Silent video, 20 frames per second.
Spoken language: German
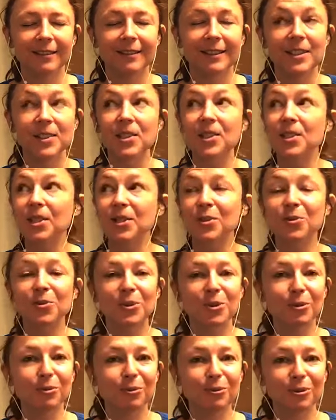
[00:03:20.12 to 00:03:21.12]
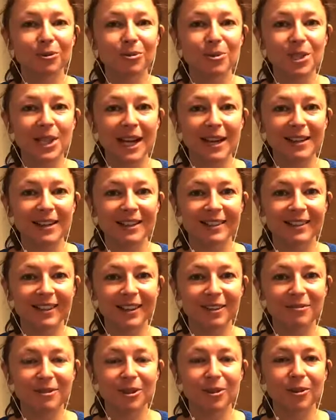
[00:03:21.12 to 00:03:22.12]
es ist genug Luft für uns alle da
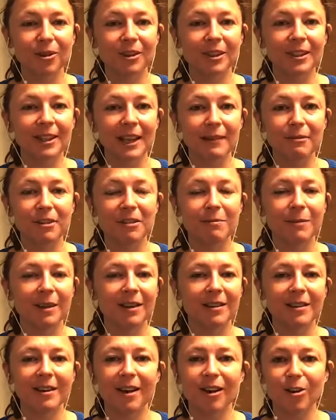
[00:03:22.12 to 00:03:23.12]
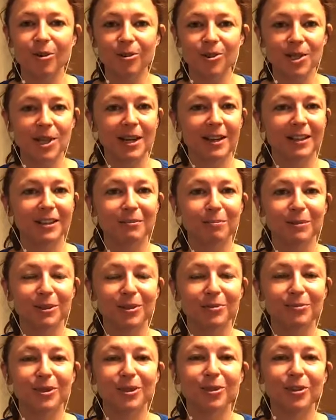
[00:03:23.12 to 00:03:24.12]
und wir können einfach mal ausatmen
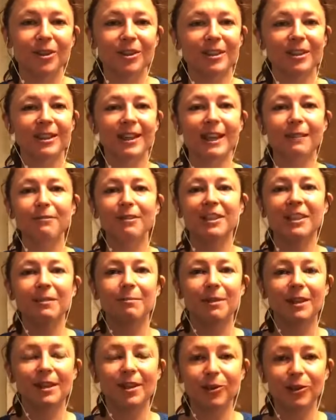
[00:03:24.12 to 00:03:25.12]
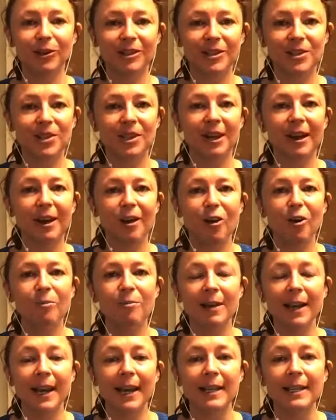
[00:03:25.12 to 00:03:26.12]
und wir können einfach einmal auch diesen Raum
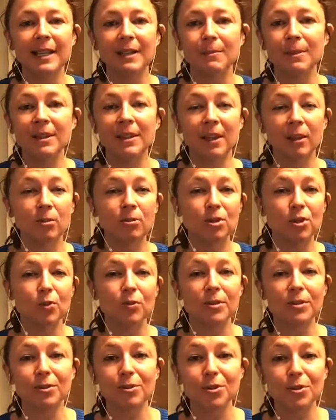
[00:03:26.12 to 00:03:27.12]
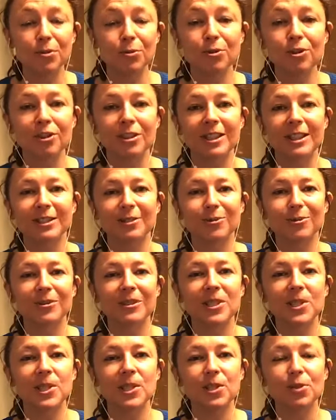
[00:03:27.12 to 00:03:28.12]
einnehmen, der uns sowieso zusteht. Und
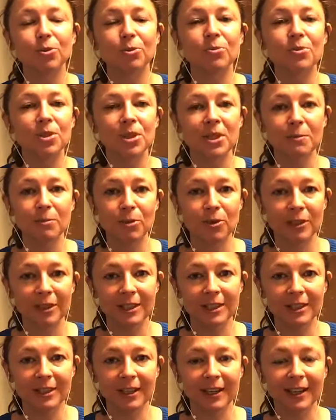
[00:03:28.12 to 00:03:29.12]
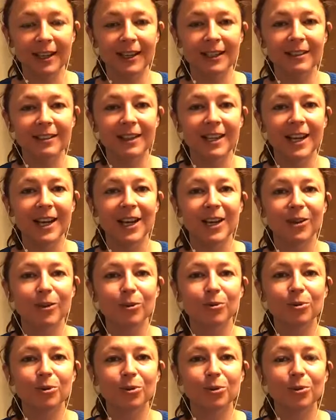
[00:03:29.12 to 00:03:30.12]
es ist unsere Möglichkeit
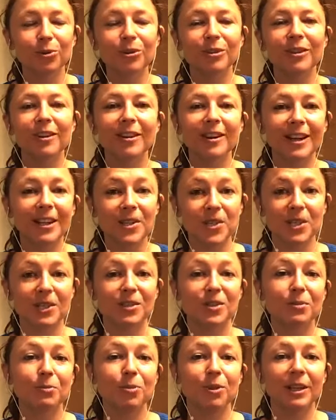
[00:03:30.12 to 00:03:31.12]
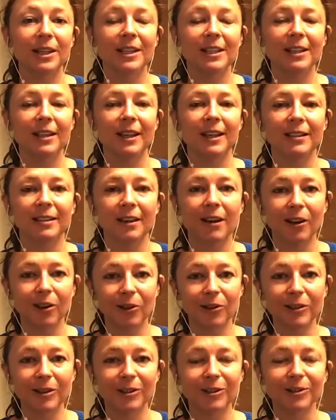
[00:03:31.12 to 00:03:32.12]
und du hast diese Möglichkeit
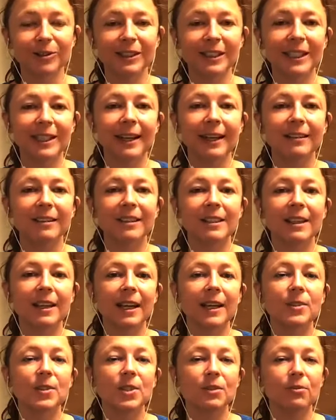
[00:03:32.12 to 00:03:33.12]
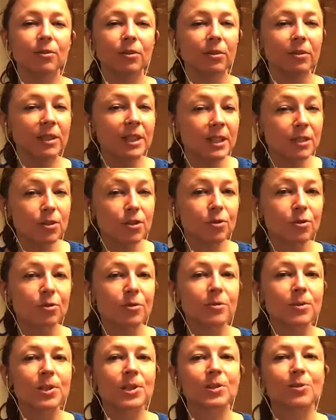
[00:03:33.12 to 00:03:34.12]
auch. Und ich lade dich ein, sie für dich zu
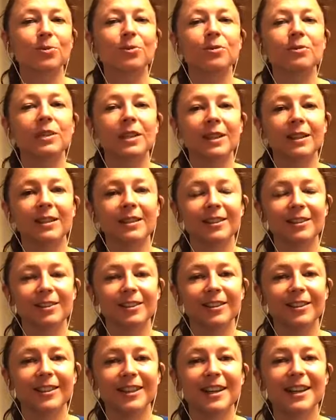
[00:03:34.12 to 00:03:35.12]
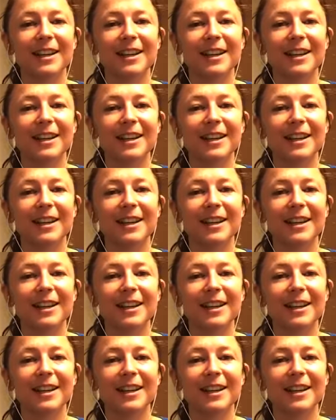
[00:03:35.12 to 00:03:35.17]
nutzen und wirklich da,